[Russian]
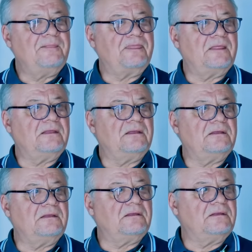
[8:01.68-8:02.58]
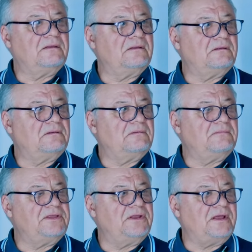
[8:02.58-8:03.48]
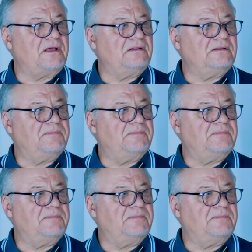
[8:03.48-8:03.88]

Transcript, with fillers: э, материал,